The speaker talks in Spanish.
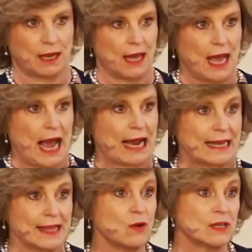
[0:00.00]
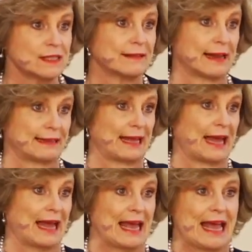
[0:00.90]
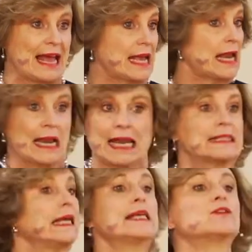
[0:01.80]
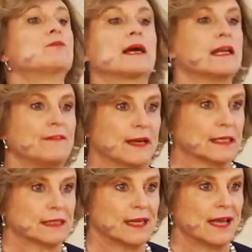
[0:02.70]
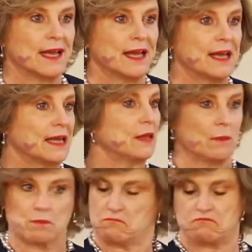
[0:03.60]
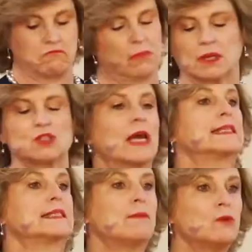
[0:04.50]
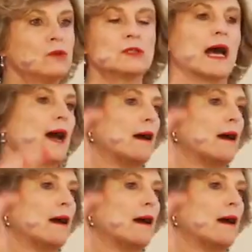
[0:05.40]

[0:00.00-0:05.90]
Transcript: ¿Sí? Aquí de lo que se trata... ¿Crees que... Las leyes son magníficas. En términos normativos estamos